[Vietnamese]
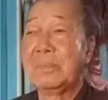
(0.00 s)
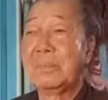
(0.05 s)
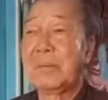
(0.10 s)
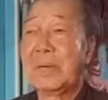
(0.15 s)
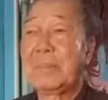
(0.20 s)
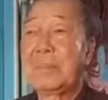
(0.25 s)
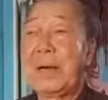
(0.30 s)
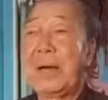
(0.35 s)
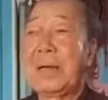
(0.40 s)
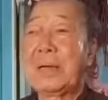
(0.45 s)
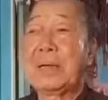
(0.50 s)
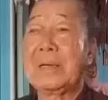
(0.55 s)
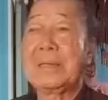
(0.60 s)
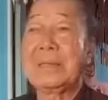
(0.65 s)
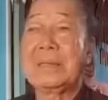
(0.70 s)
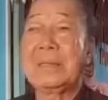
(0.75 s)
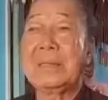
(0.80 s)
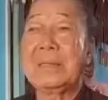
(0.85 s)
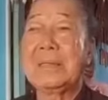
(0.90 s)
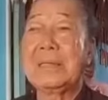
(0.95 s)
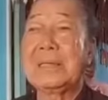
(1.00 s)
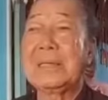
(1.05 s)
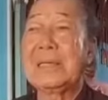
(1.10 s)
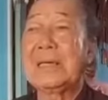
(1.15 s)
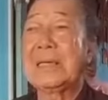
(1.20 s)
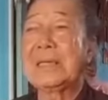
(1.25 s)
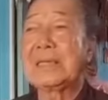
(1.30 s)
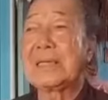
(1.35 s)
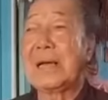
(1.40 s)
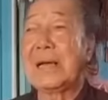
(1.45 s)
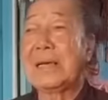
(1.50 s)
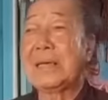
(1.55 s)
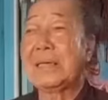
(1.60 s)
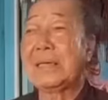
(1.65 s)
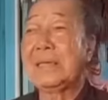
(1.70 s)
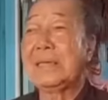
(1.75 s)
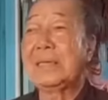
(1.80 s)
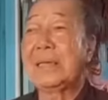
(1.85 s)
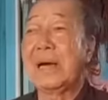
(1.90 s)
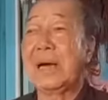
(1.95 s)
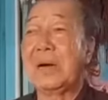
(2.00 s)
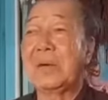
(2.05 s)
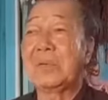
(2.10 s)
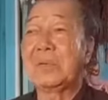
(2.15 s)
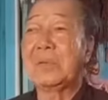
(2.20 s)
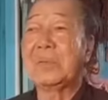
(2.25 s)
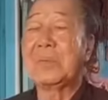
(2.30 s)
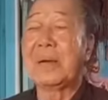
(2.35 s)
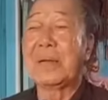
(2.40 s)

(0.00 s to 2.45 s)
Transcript: mà bàn là những cái chuyện hiện tại khi nào Đức